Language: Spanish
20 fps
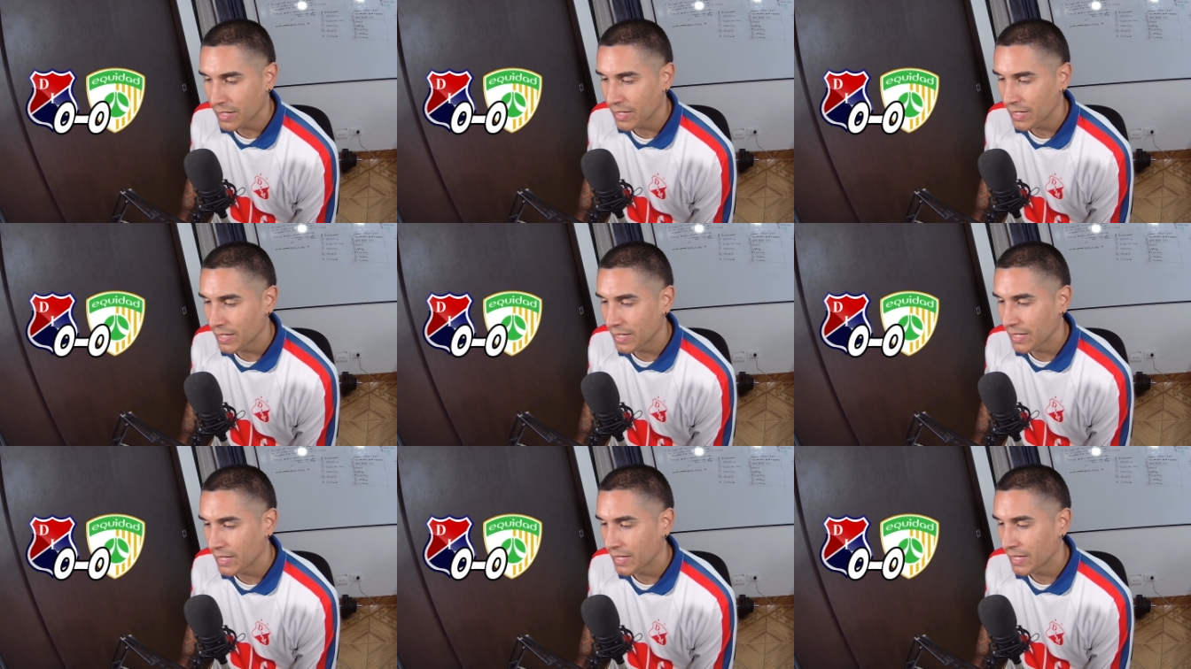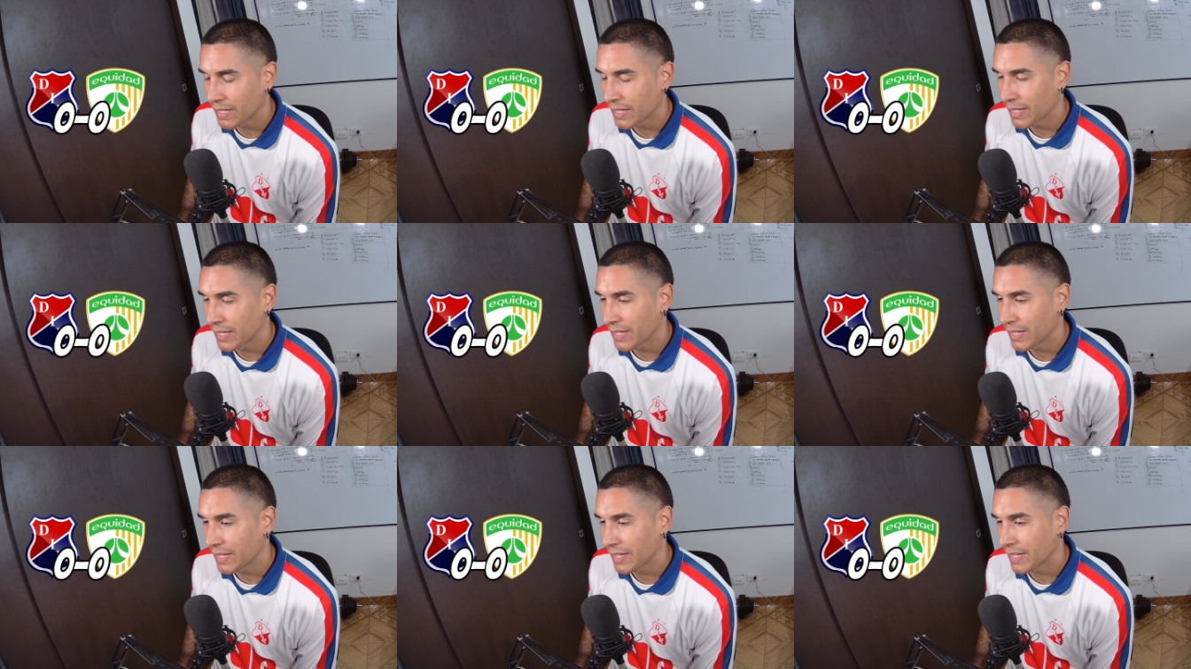
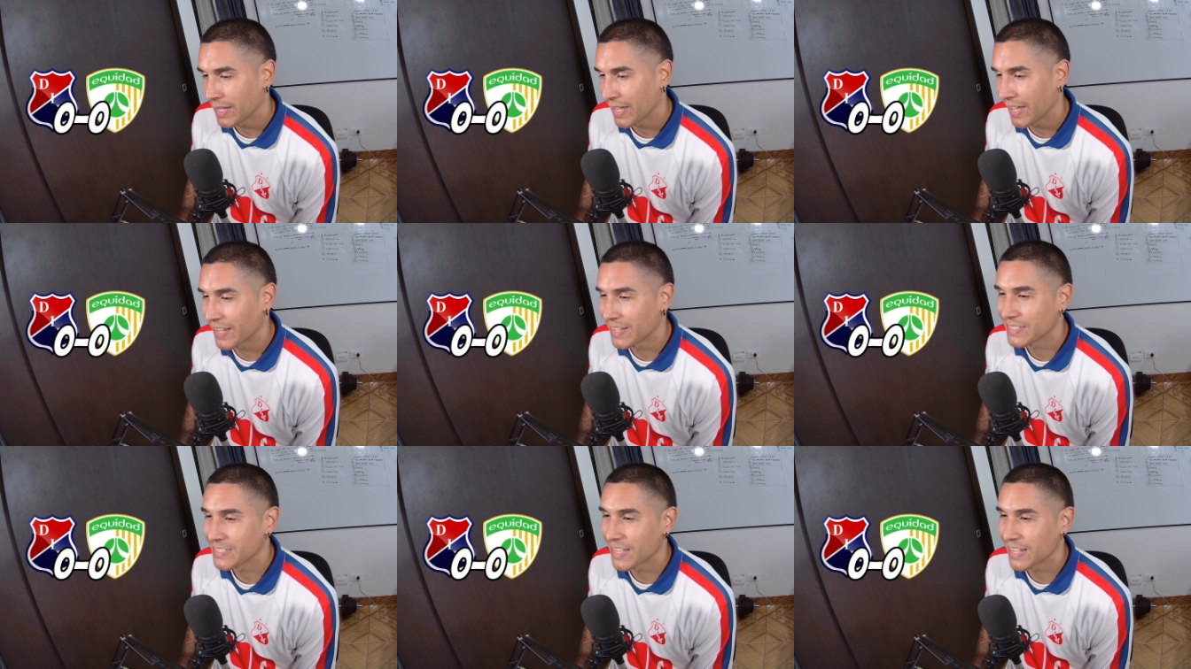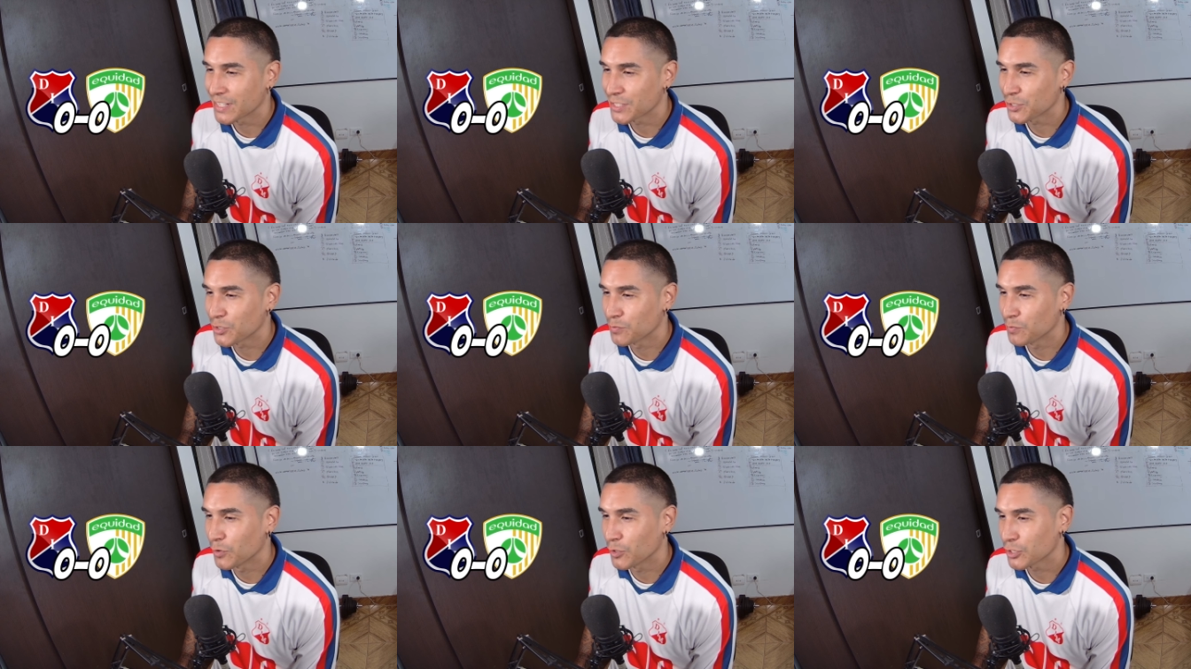Eh, el
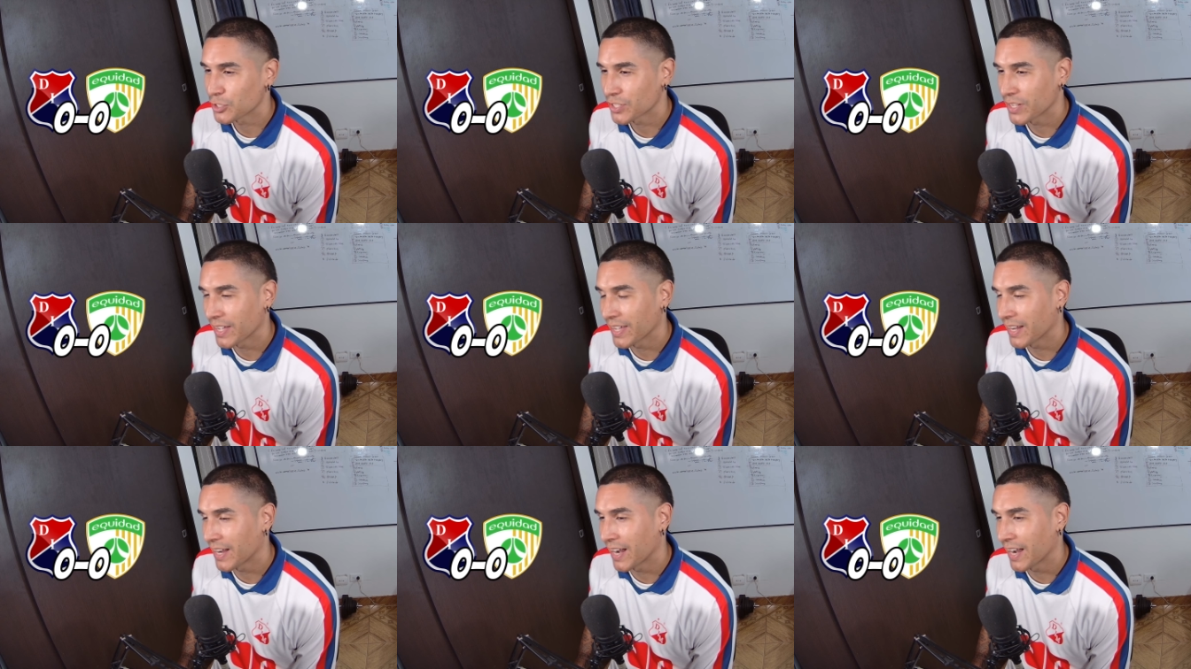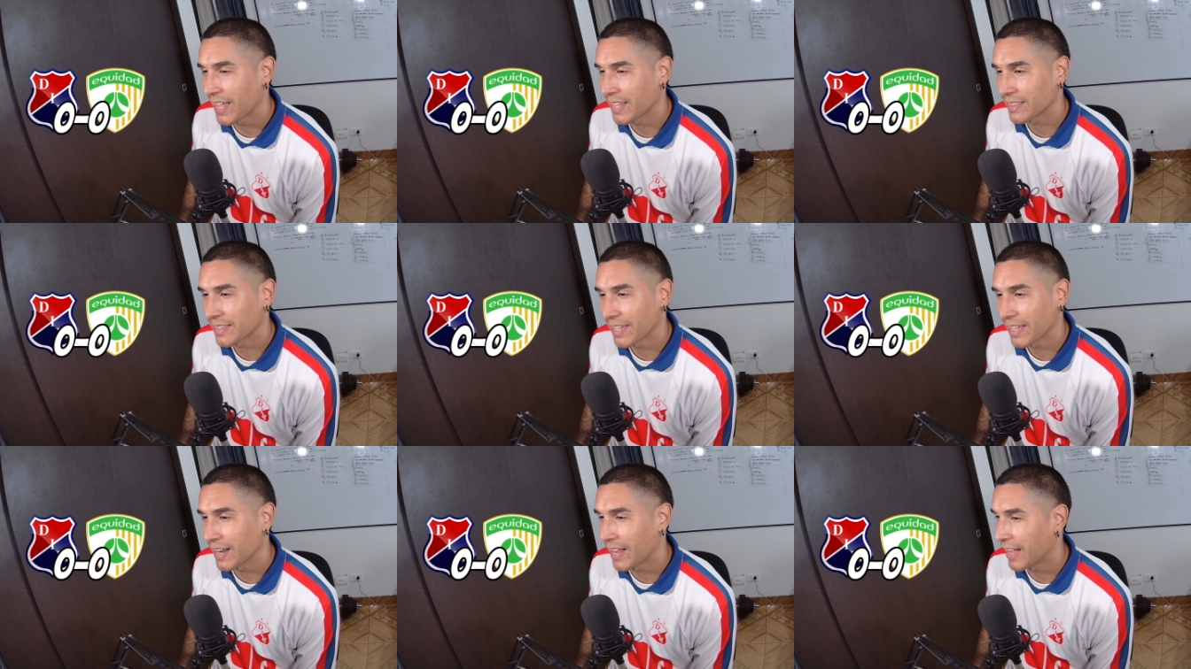Gerson Mosquera,
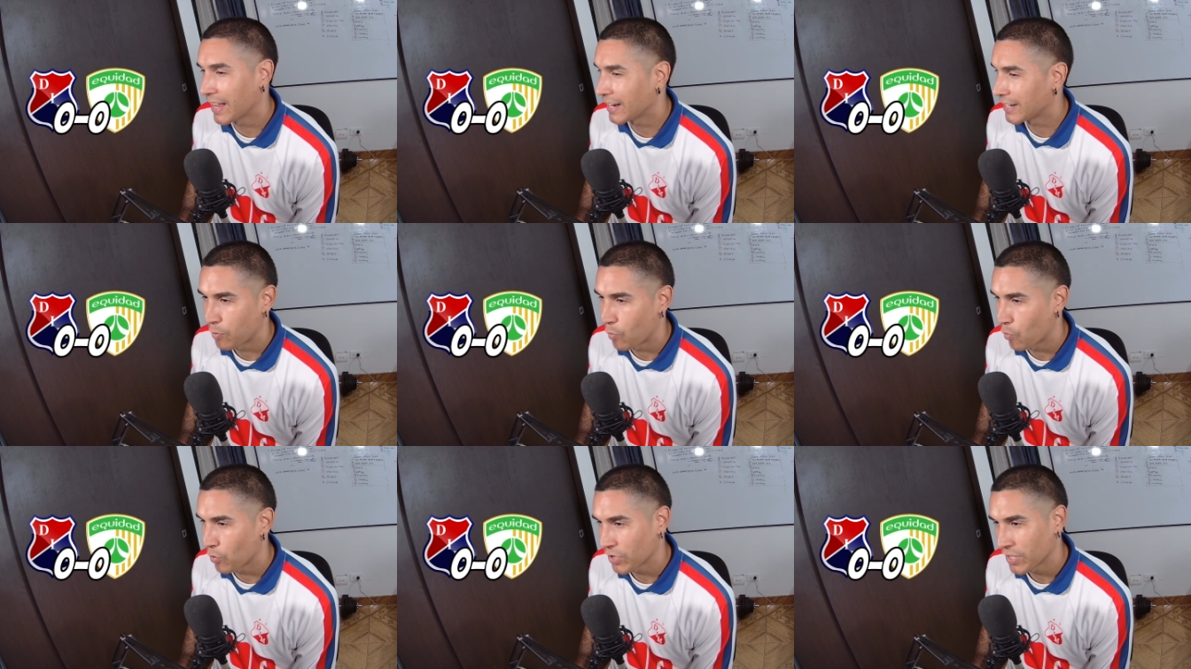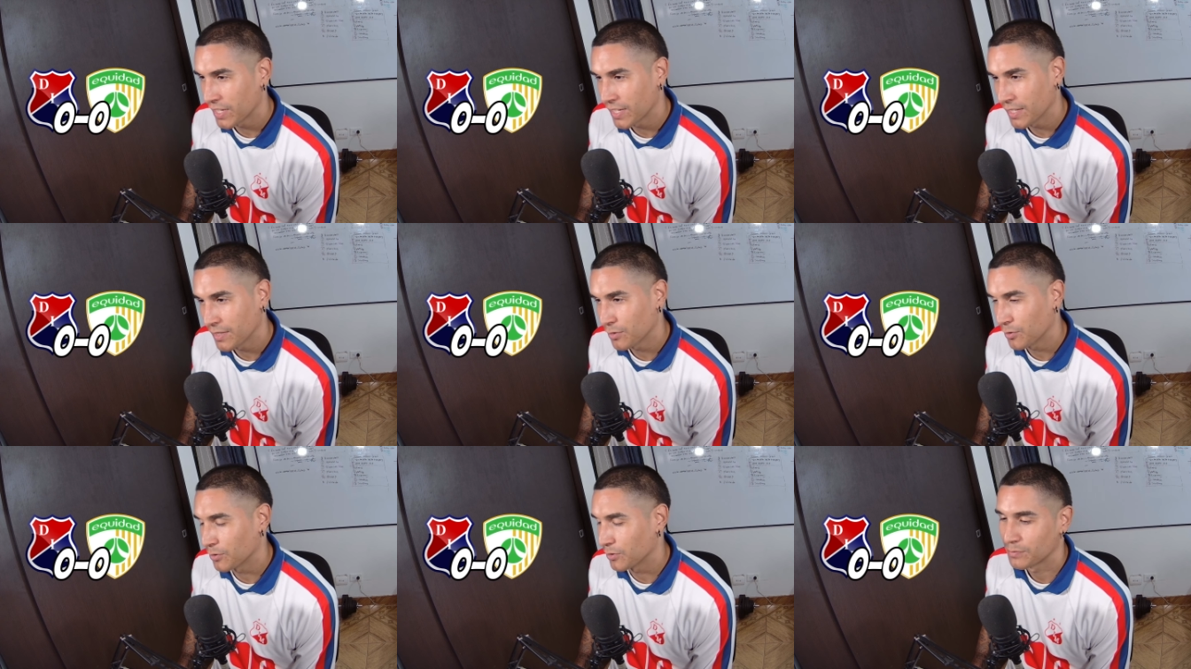lateral,
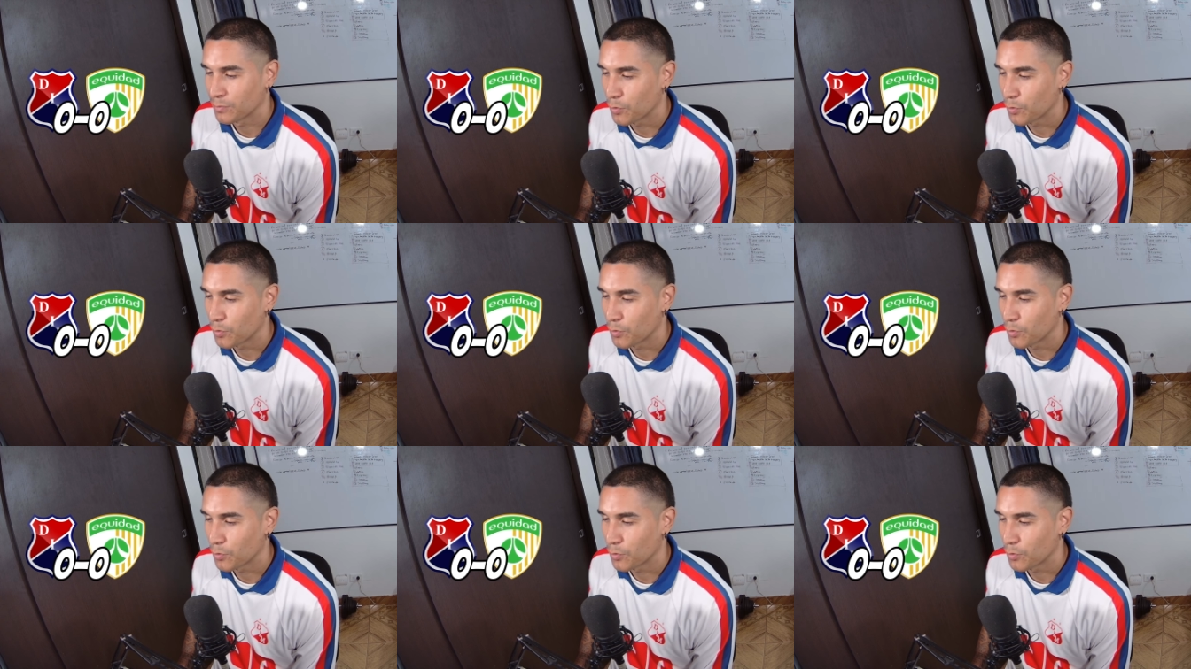poquito,